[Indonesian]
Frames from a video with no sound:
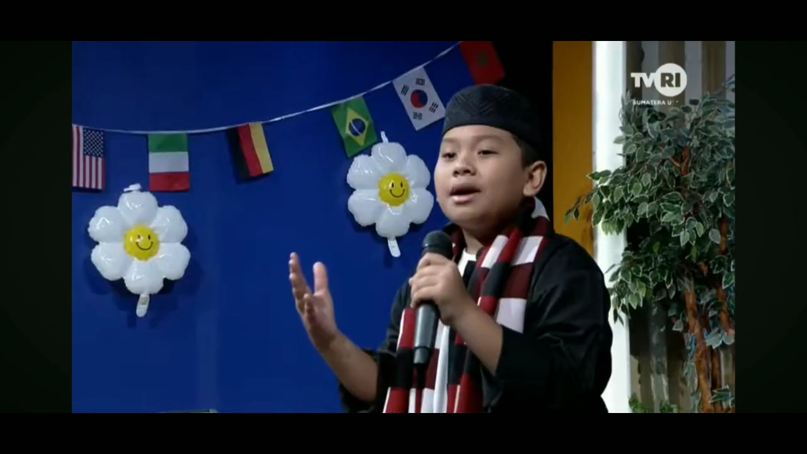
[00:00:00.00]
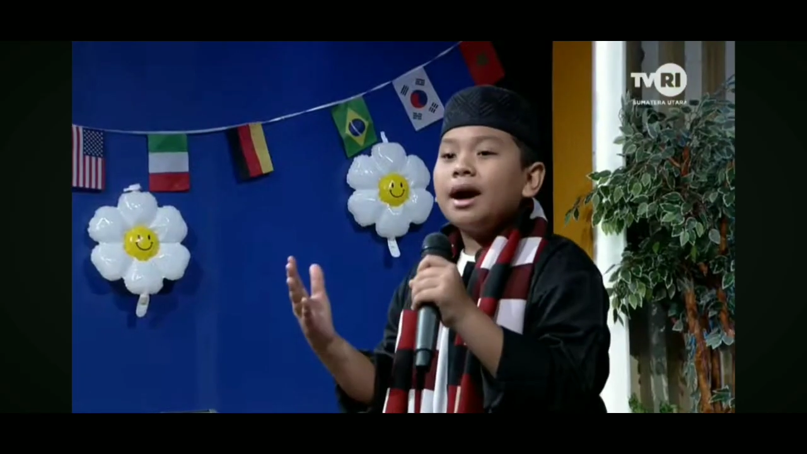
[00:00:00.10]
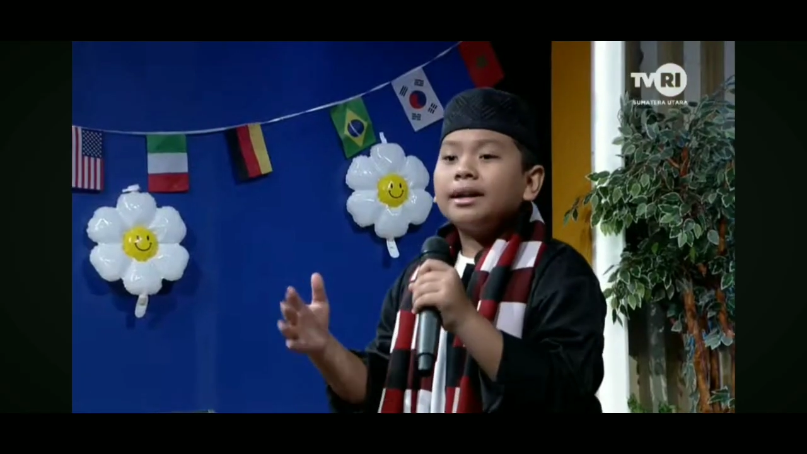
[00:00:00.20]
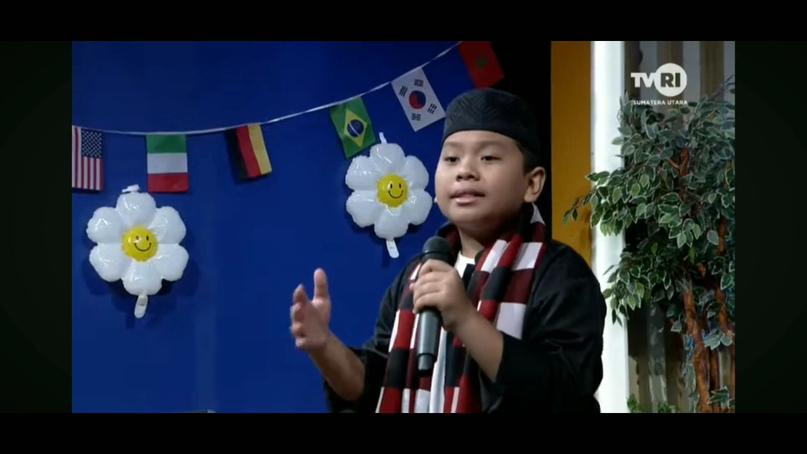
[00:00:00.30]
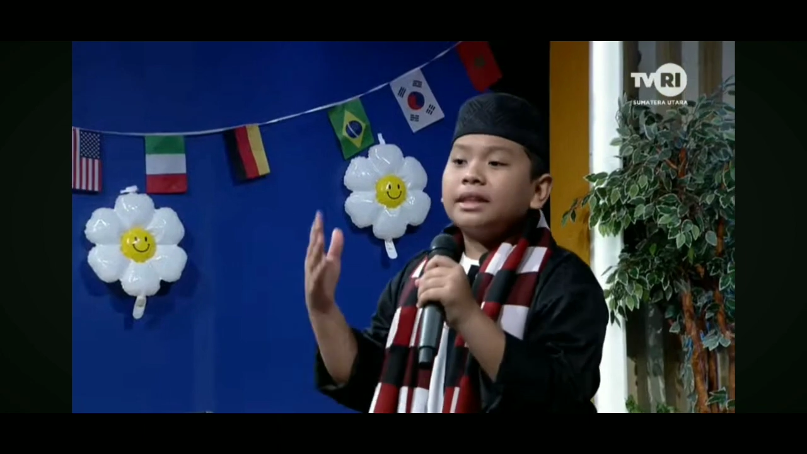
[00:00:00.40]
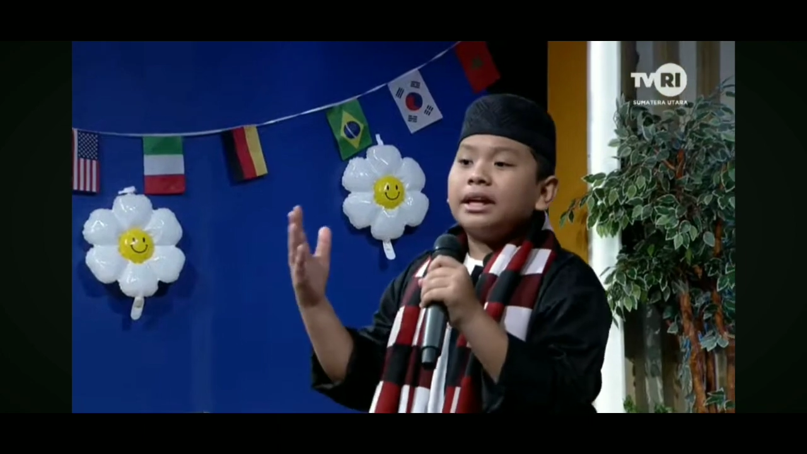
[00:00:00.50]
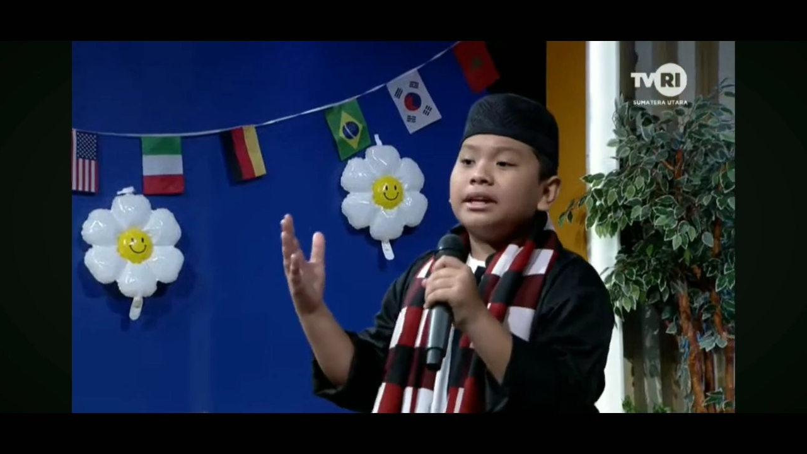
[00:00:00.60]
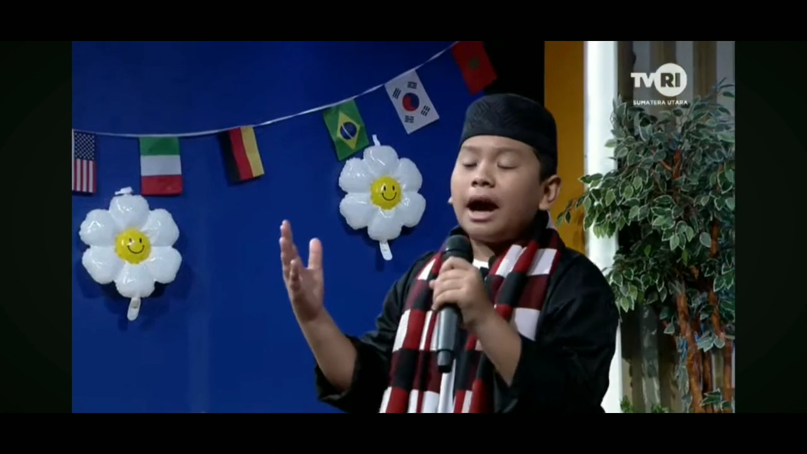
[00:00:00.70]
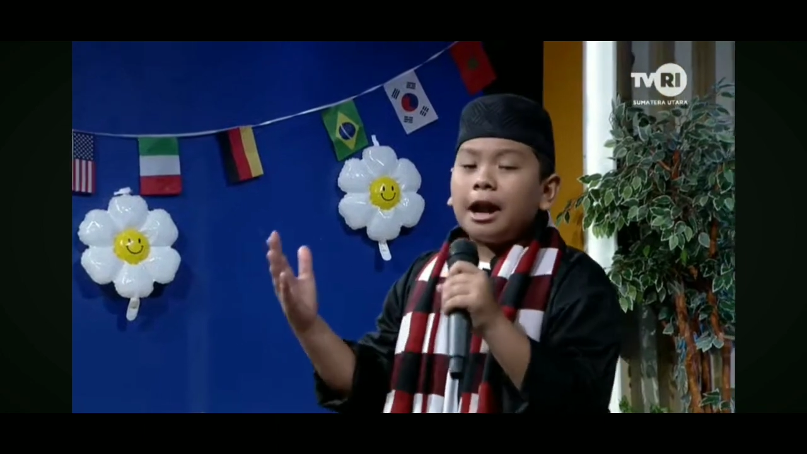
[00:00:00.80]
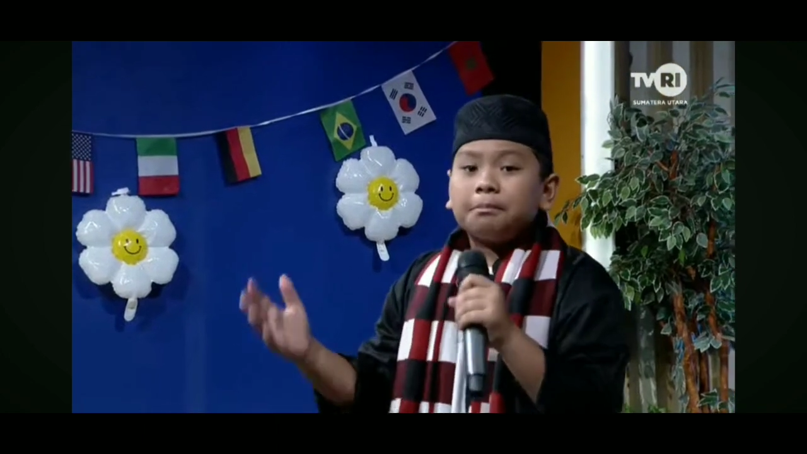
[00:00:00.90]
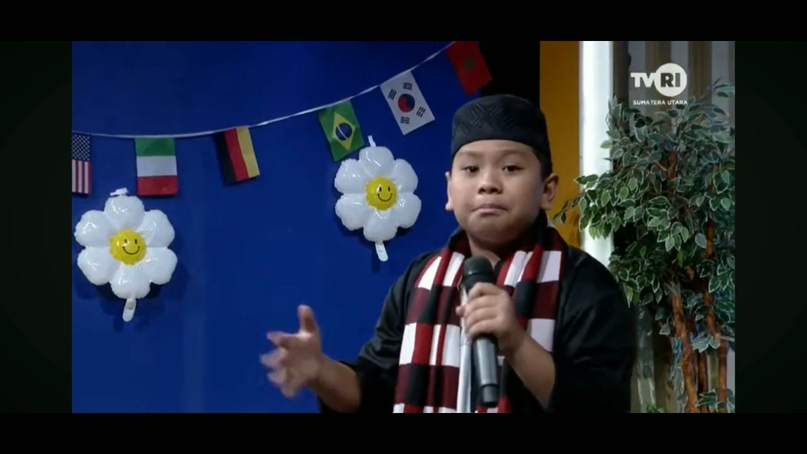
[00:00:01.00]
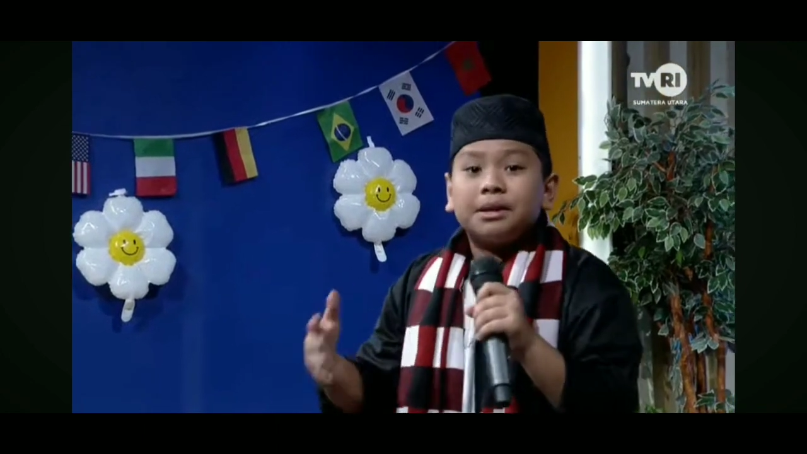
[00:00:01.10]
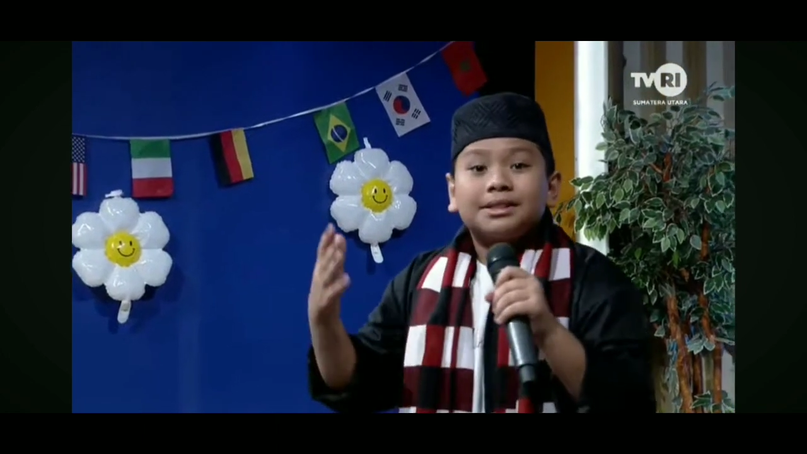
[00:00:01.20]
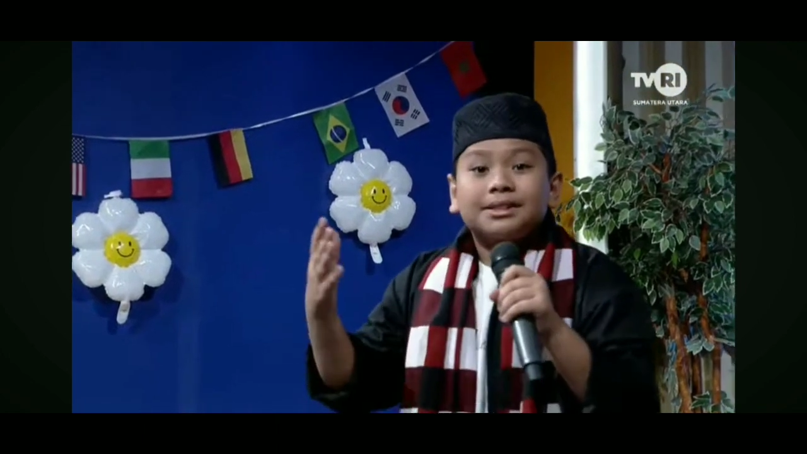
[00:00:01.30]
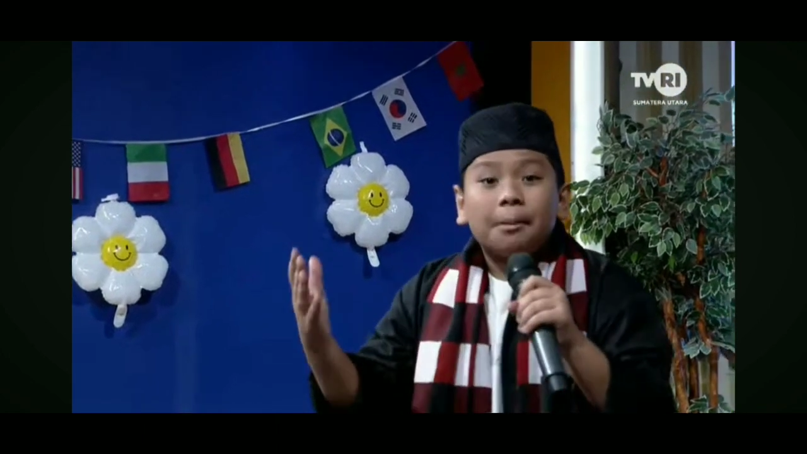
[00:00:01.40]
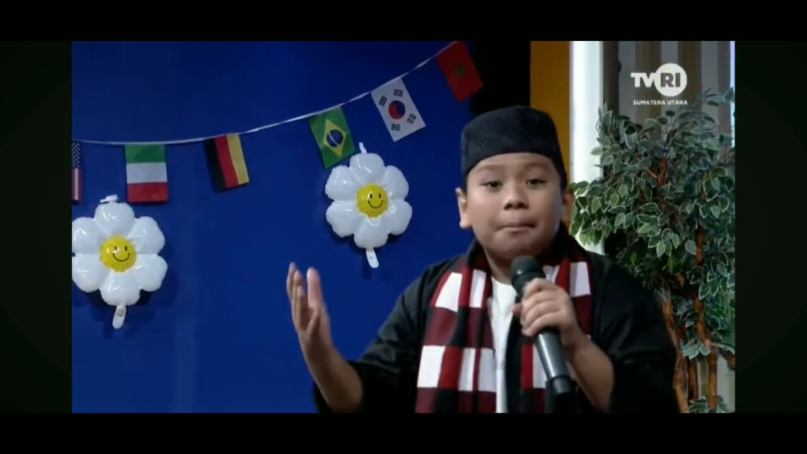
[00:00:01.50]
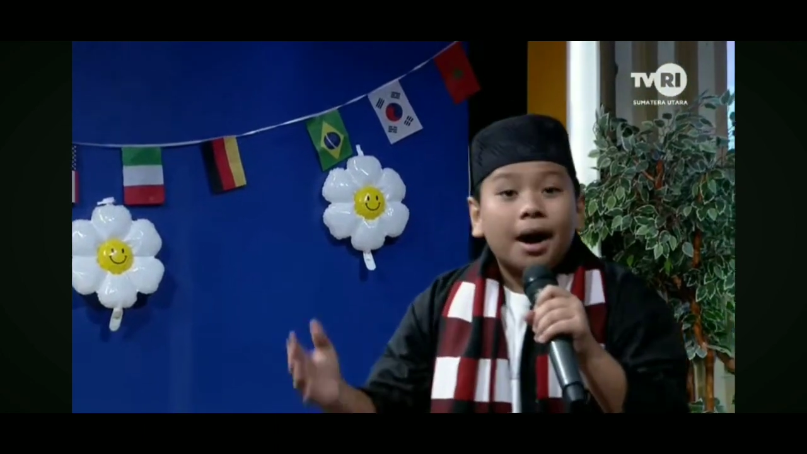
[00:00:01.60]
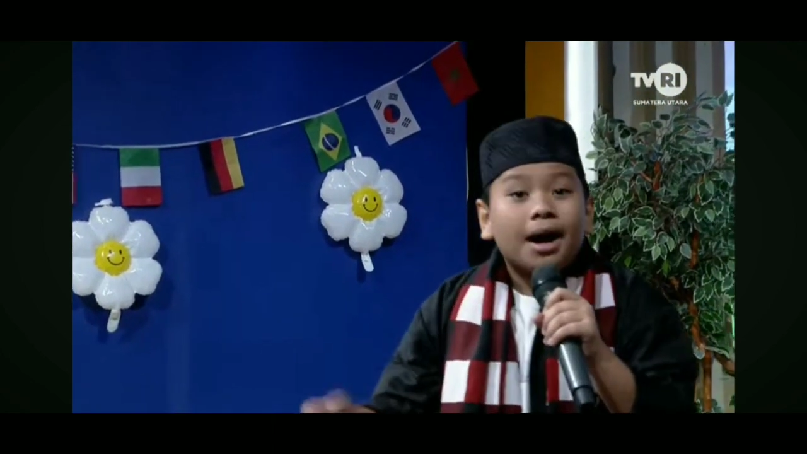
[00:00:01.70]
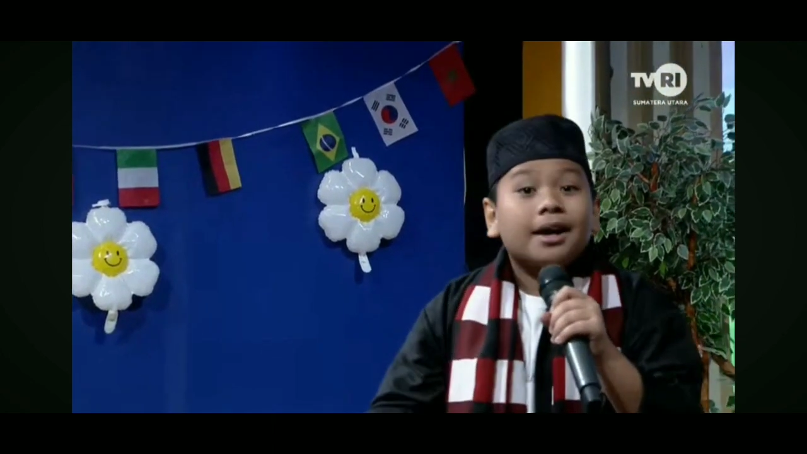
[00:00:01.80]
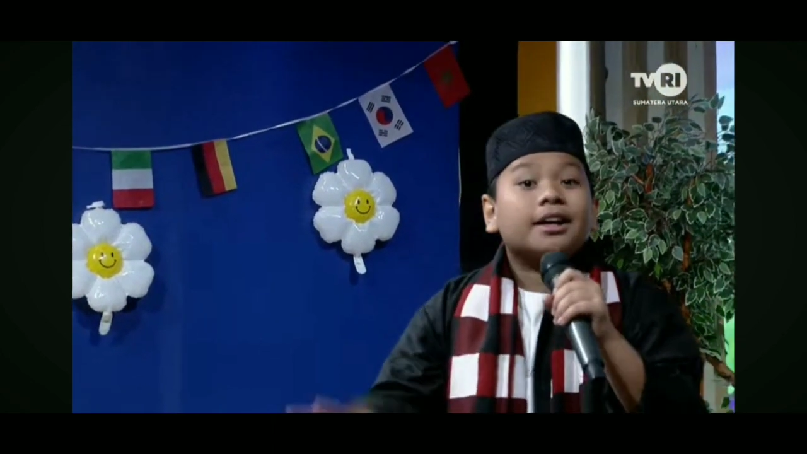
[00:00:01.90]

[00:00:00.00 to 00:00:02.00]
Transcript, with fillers: Agar tinggal bersama